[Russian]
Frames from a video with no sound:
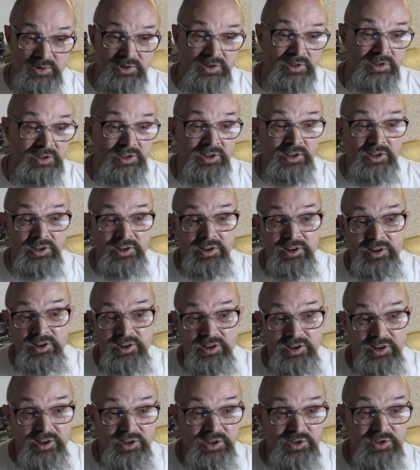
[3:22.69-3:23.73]
Только
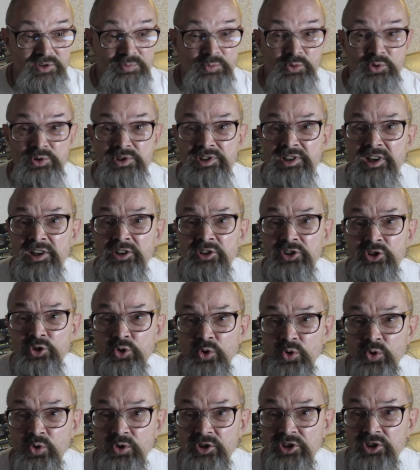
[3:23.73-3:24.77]
спустя
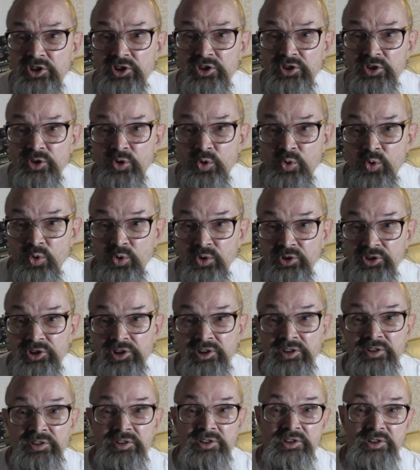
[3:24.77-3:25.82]
долгие
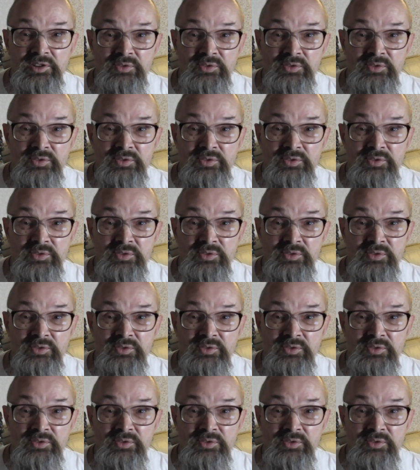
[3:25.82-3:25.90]
годы